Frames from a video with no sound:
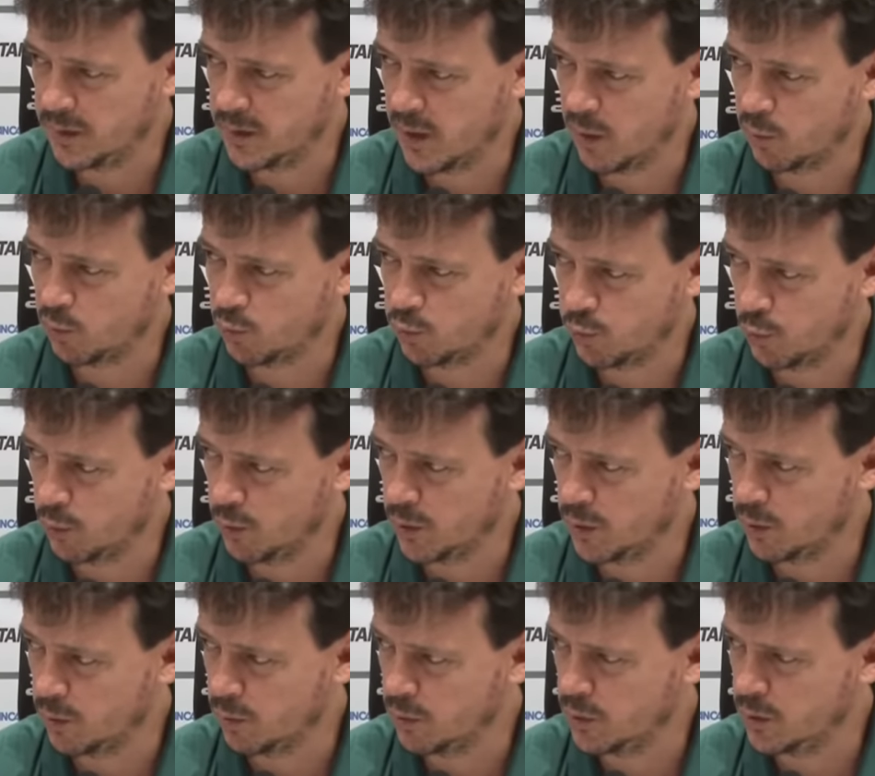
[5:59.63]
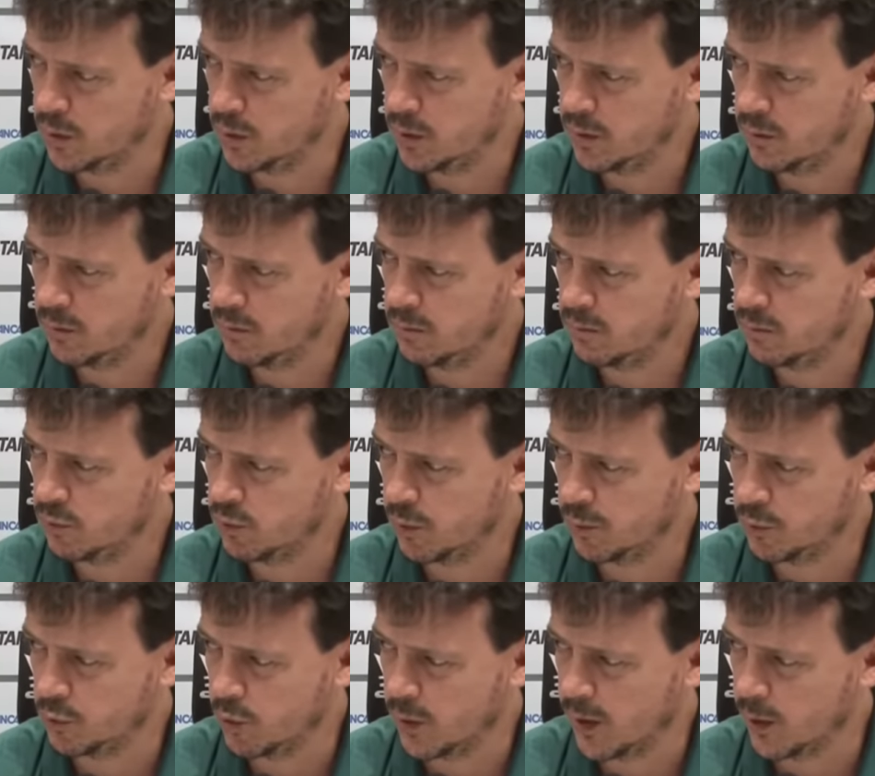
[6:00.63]
Eles deram um show aqui hoje,
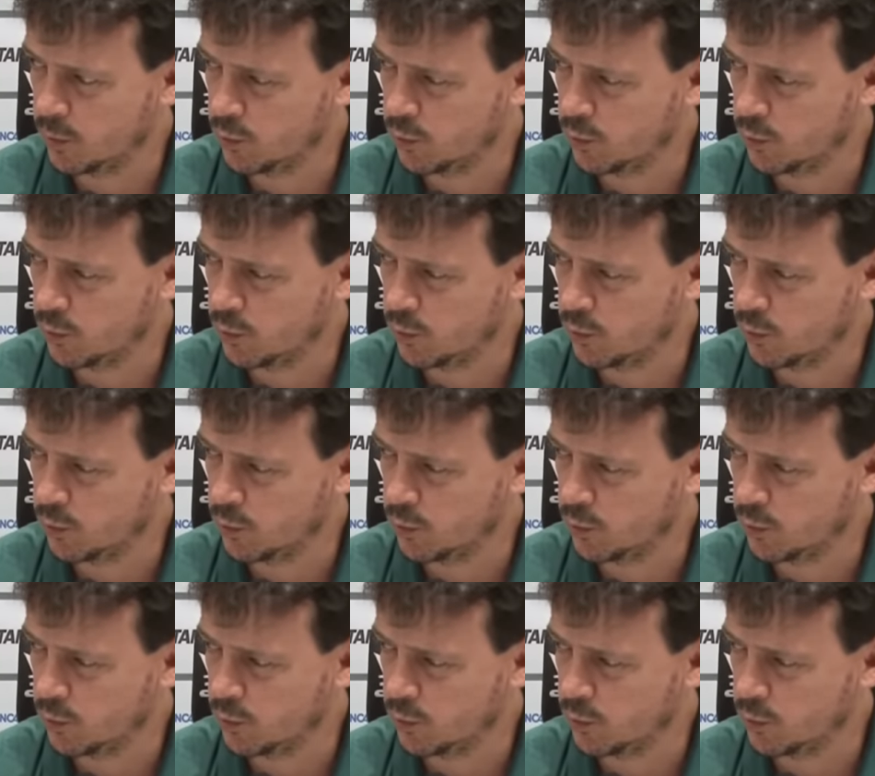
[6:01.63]
soube jogar